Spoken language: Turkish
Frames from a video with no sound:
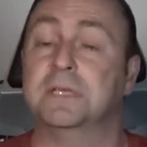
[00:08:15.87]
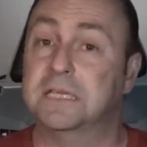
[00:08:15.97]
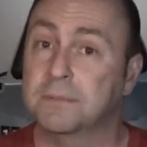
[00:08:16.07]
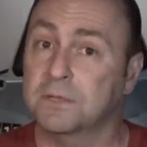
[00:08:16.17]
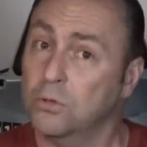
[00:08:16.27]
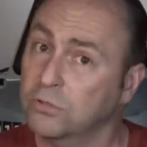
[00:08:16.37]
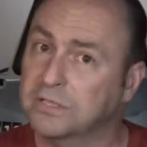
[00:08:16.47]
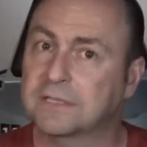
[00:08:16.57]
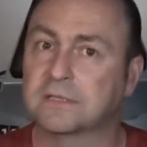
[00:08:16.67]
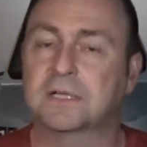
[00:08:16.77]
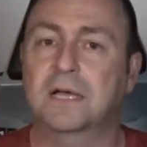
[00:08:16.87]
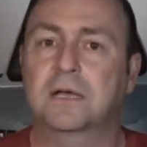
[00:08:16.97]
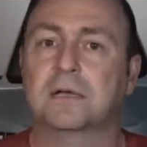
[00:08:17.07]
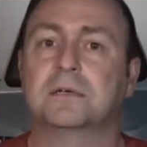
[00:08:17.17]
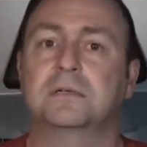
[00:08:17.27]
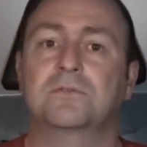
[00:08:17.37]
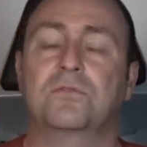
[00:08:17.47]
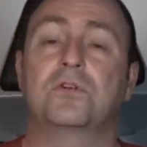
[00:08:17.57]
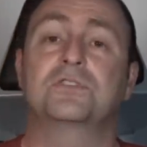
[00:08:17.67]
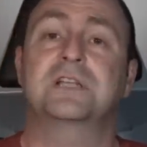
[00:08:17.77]
2004 yılında
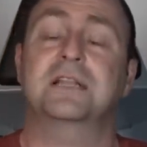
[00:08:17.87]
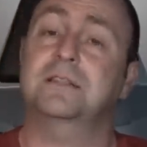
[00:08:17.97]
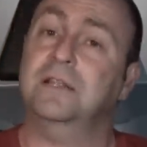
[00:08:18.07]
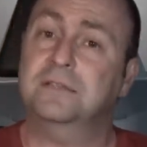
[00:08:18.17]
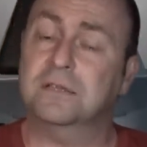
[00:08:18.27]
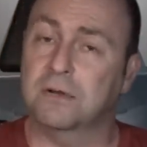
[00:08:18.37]
Virgin Atlantic